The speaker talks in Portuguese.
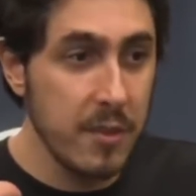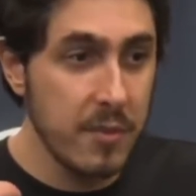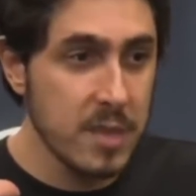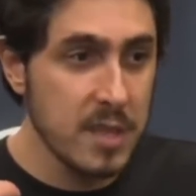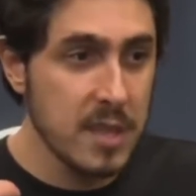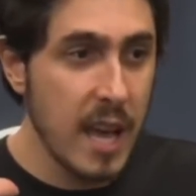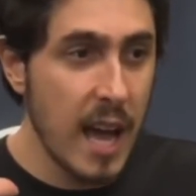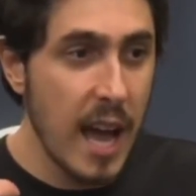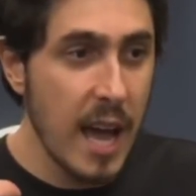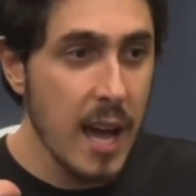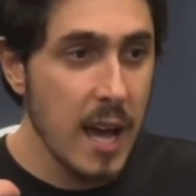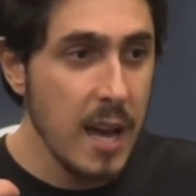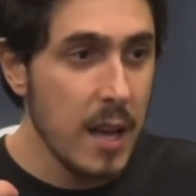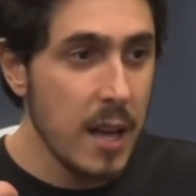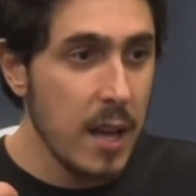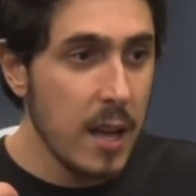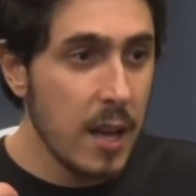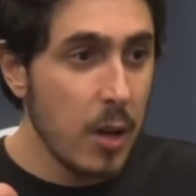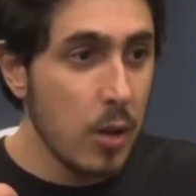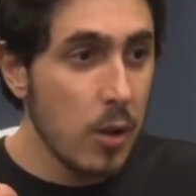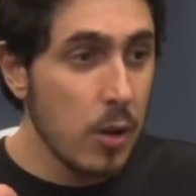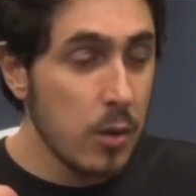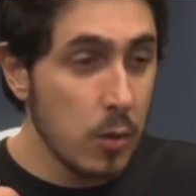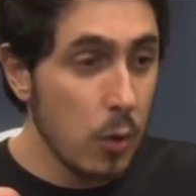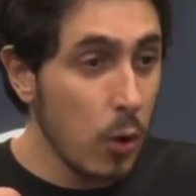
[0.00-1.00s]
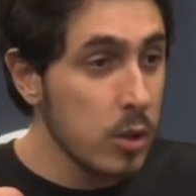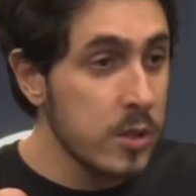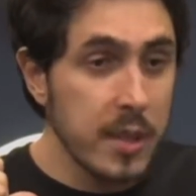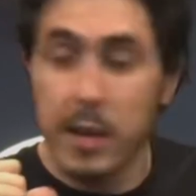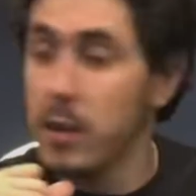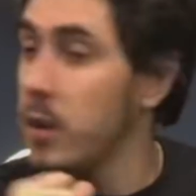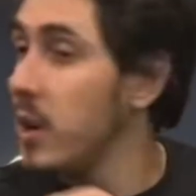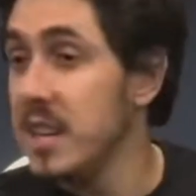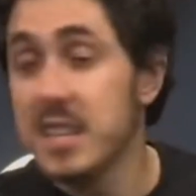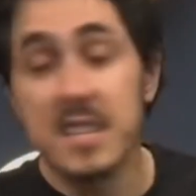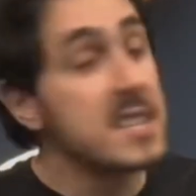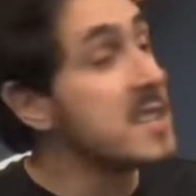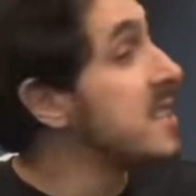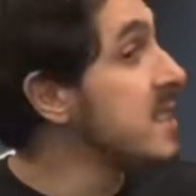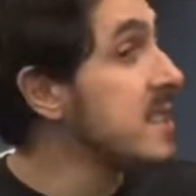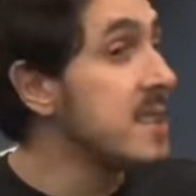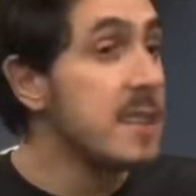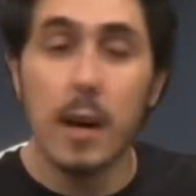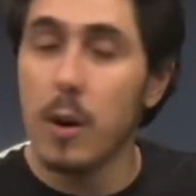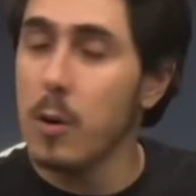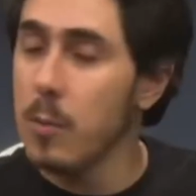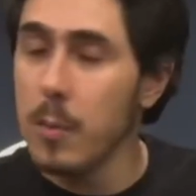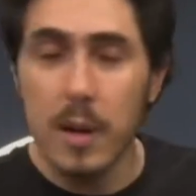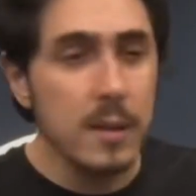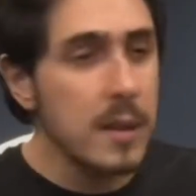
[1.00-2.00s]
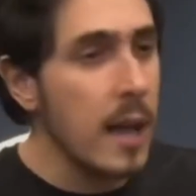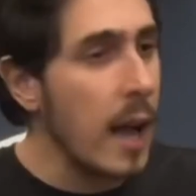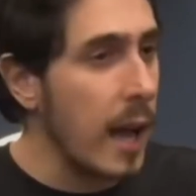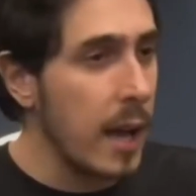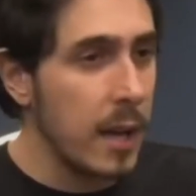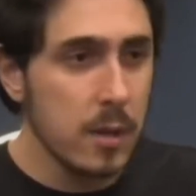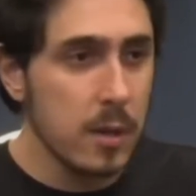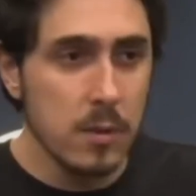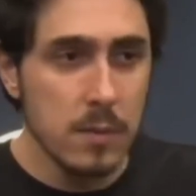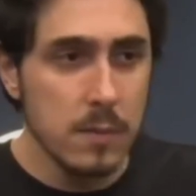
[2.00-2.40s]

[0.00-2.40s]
O roteiro antes. O roteiro eles não mandaram.